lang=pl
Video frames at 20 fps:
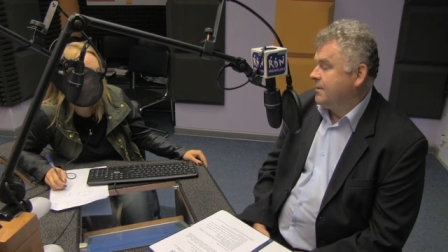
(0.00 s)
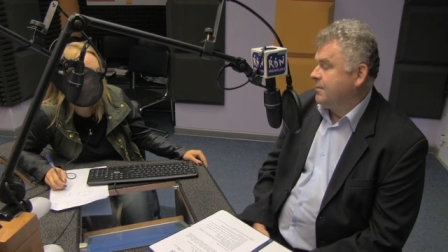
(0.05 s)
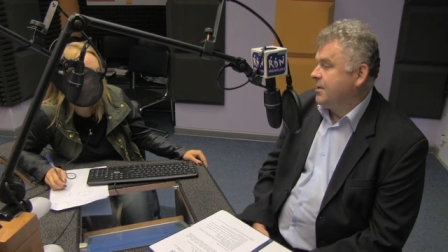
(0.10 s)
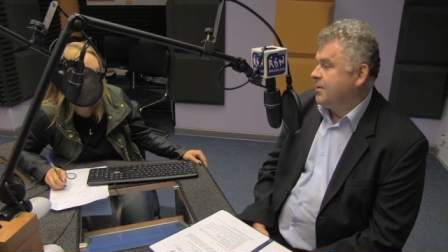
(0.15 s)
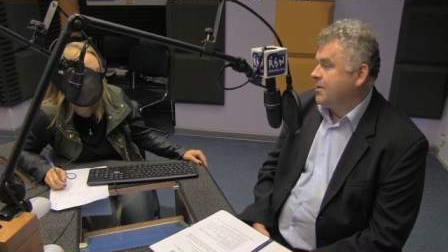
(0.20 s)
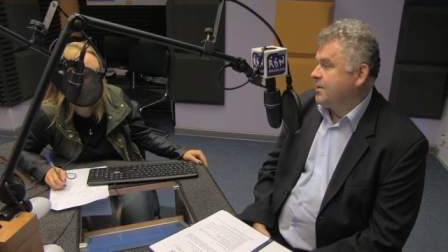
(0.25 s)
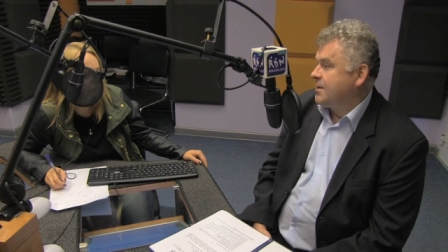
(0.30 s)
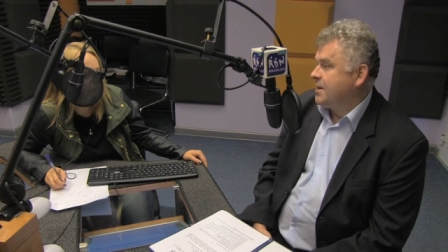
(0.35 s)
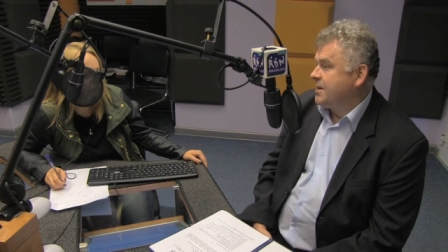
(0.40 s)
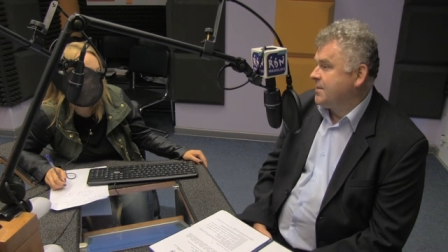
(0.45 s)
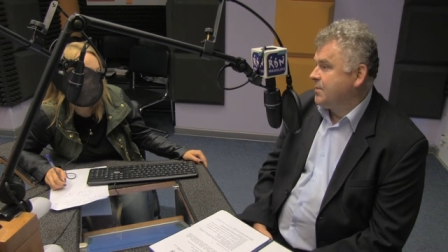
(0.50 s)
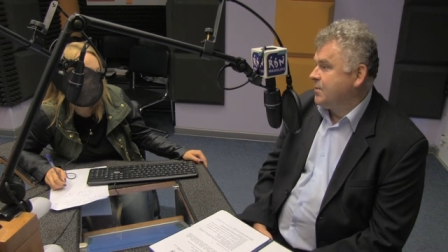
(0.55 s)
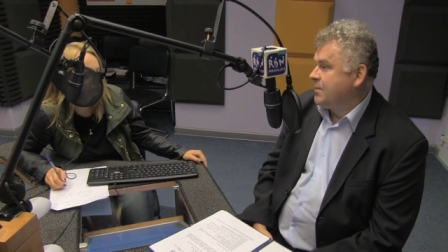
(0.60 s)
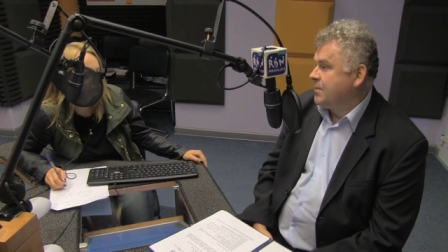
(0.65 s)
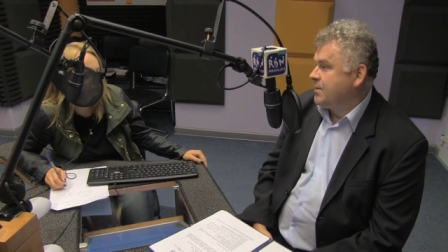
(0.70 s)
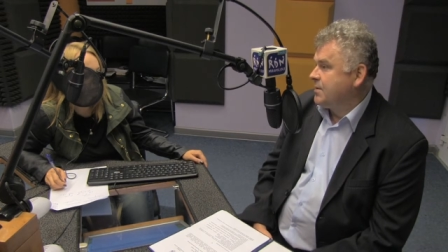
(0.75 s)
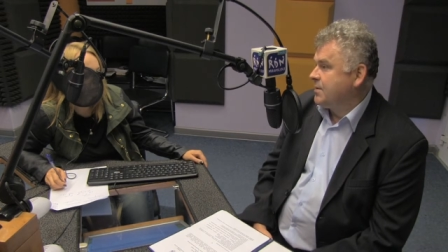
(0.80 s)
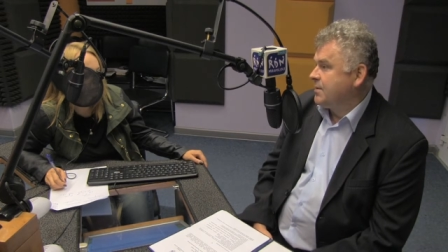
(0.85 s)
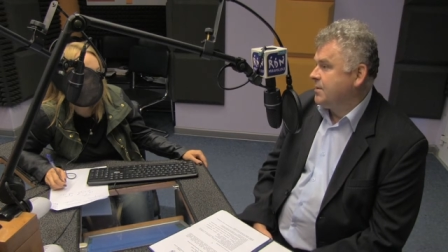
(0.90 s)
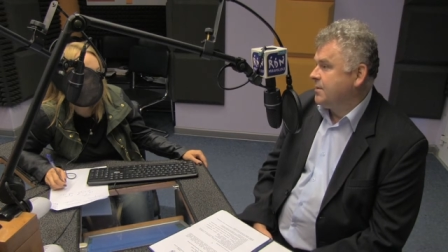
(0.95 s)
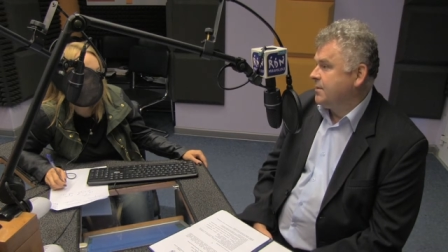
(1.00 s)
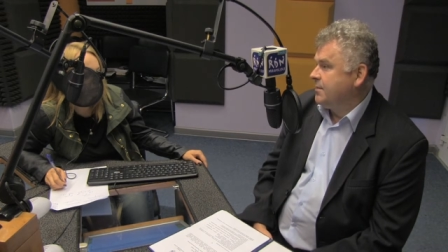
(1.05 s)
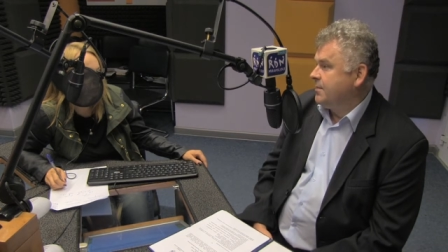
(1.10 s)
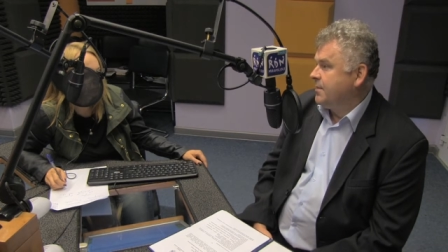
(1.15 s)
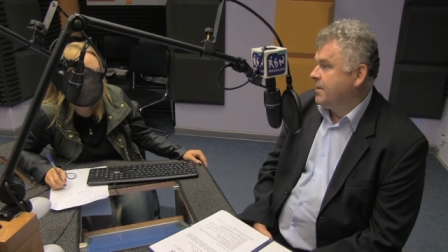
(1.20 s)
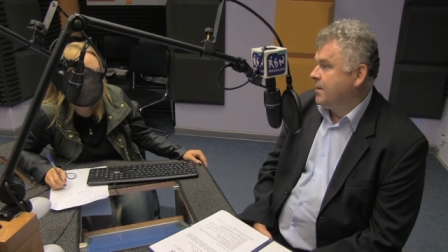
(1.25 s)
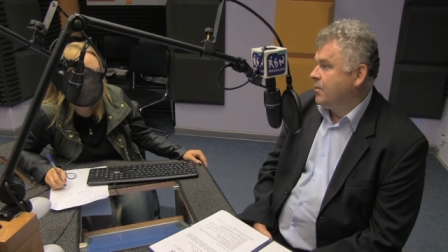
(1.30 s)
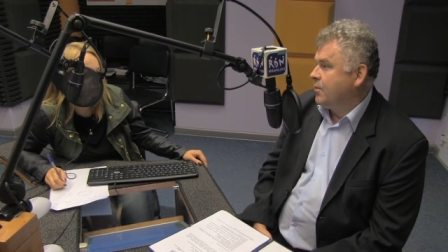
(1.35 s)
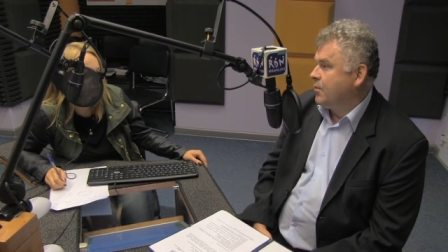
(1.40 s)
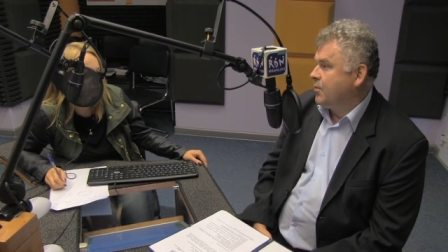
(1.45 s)
będzie zespół z
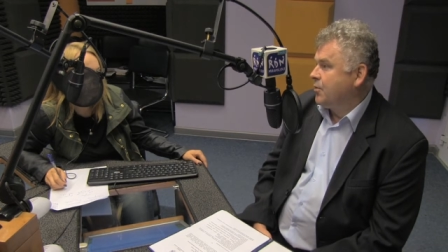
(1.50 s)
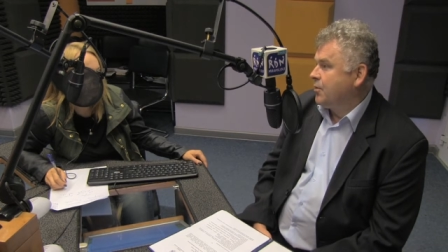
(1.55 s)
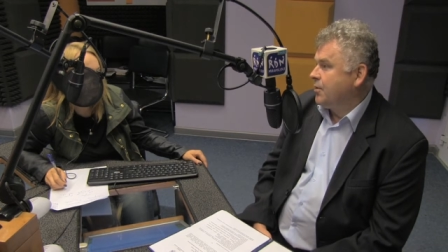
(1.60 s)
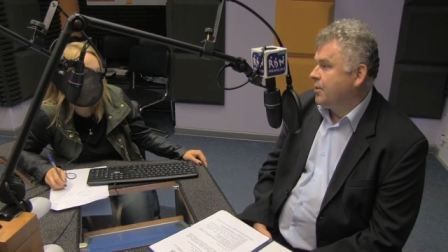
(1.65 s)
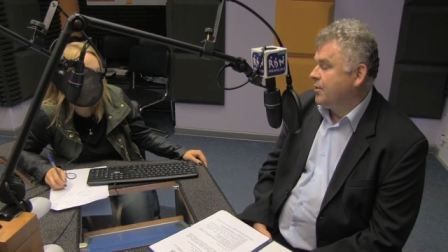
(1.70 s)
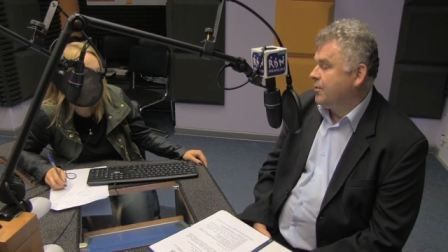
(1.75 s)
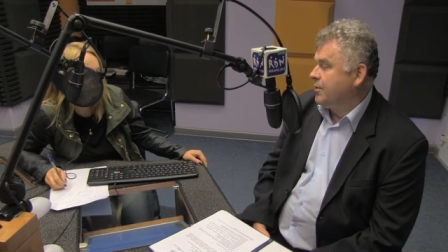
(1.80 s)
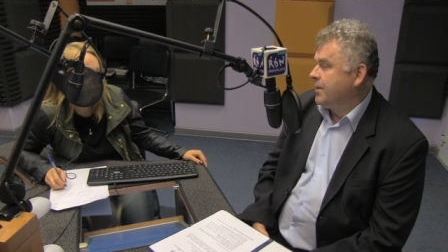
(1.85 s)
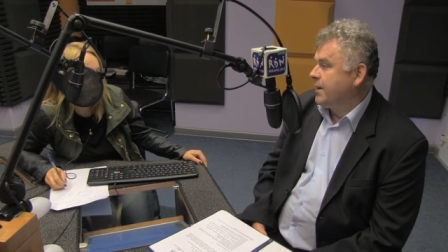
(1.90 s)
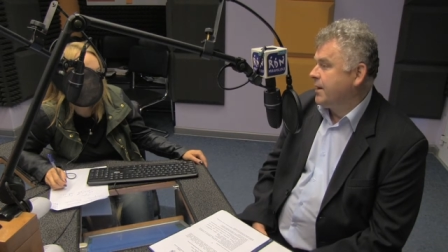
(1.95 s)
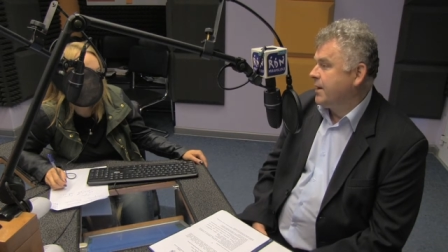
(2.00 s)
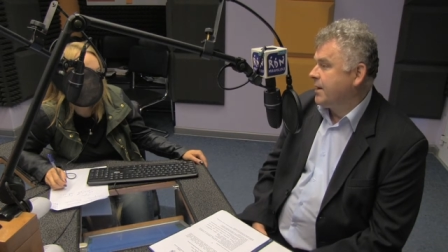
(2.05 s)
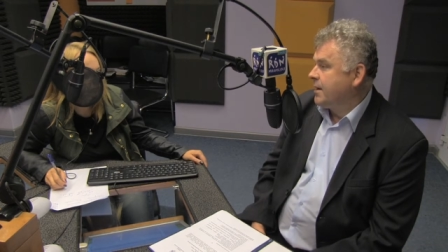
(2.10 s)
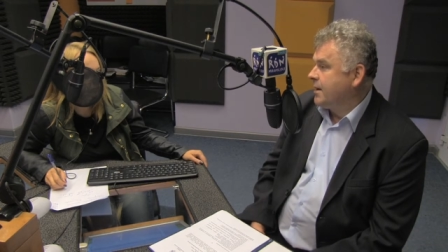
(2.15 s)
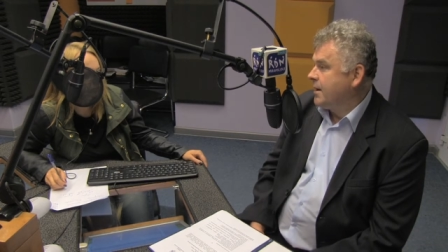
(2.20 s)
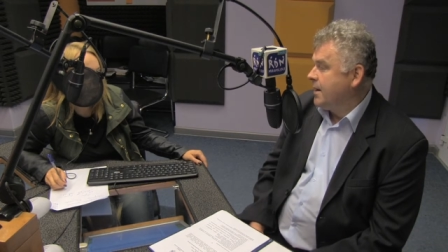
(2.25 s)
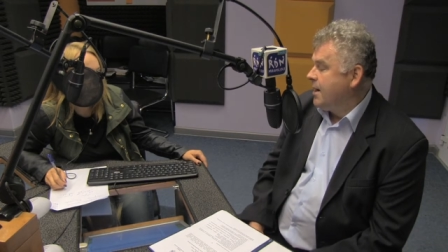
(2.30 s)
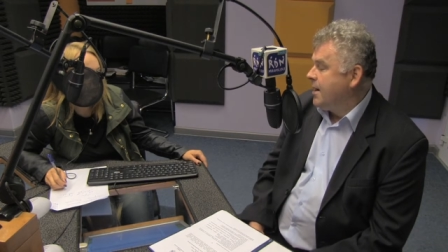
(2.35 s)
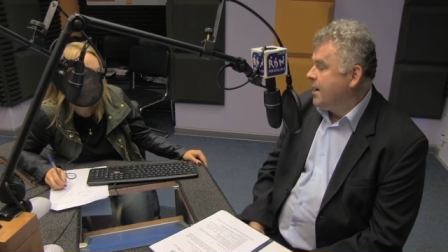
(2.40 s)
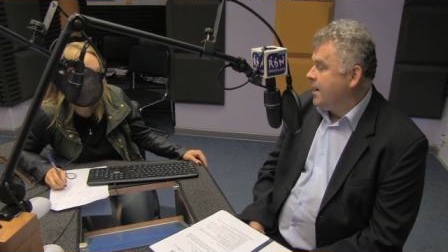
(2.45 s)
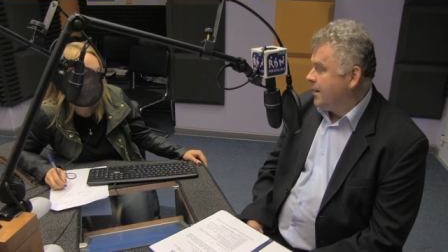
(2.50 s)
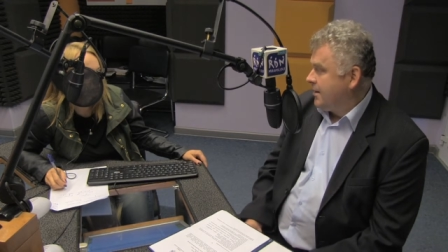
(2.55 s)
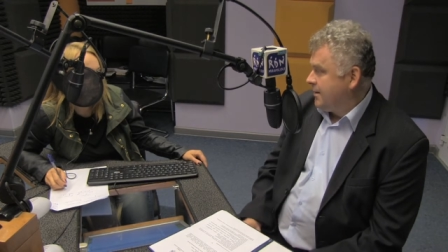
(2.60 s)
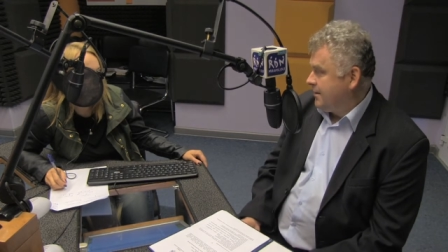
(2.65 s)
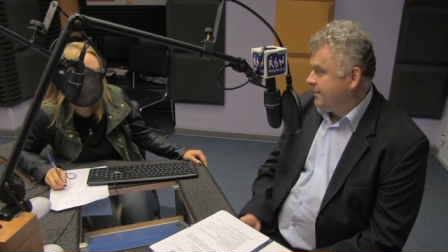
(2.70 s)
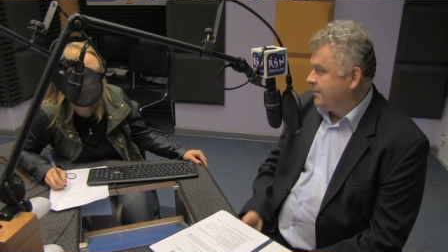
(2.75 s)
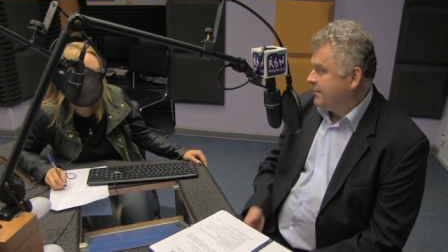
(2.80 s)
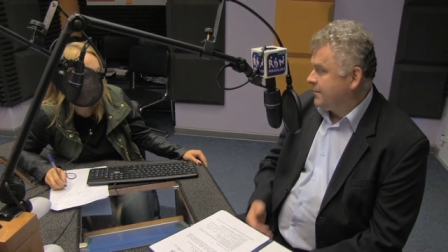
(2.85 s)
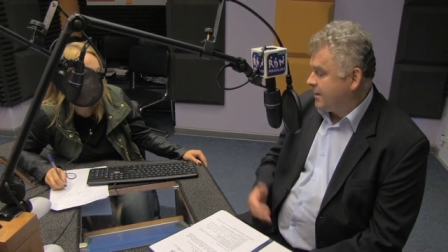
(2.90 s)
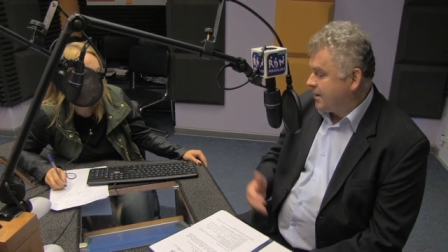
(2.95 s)
Białorusi, Dudaryki.
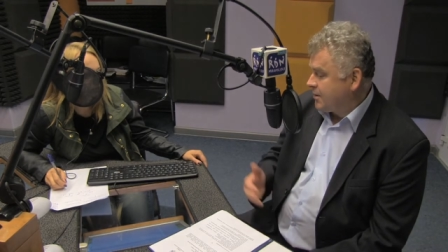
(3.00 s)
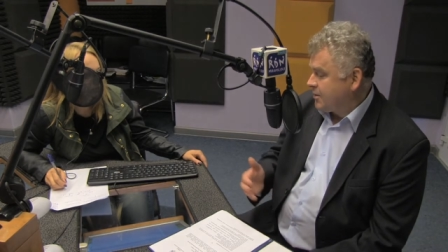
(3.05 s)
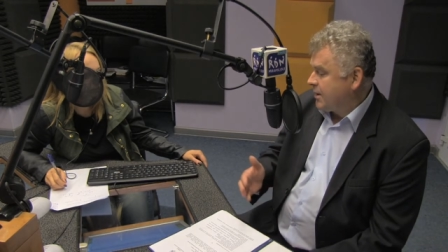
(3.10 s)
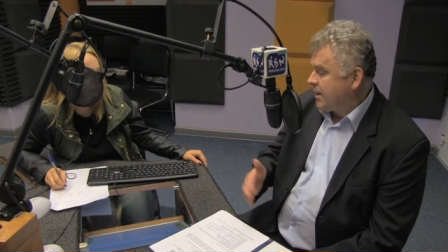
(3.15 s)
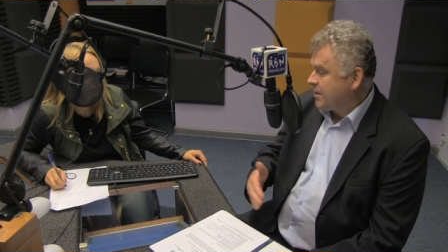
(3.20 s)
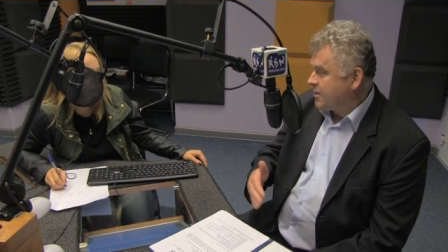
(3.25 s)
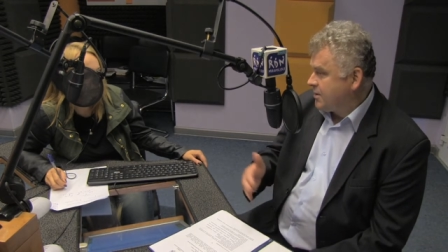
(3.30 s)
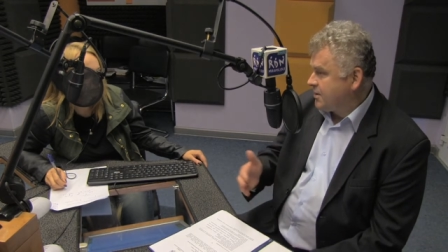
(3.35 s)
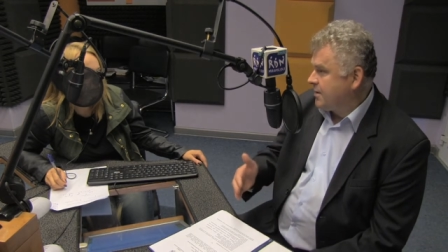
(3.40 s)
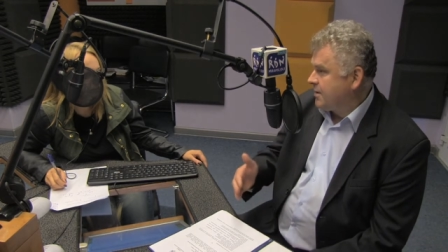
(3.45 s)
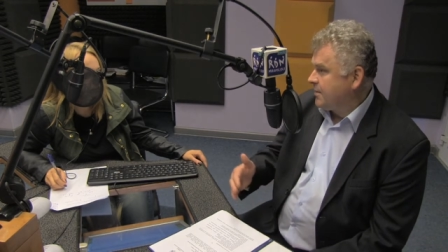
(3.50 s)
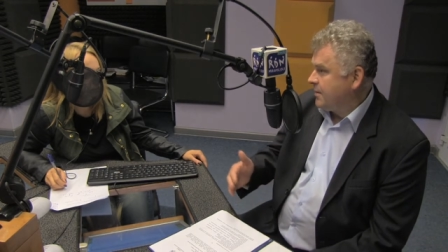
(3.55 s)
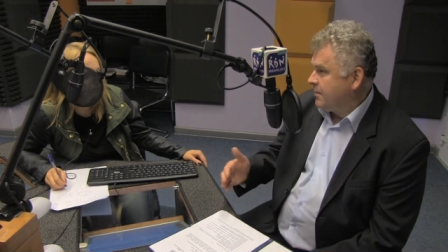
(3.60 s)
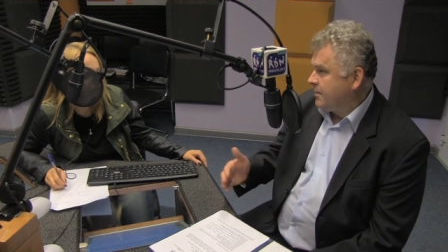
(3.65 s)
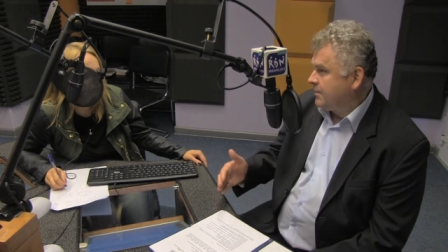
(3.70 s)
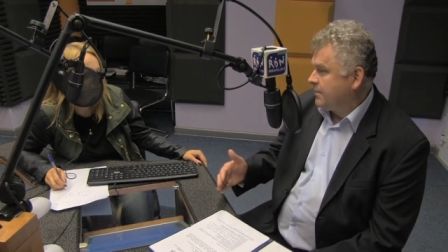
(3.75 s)
Także każdy z tych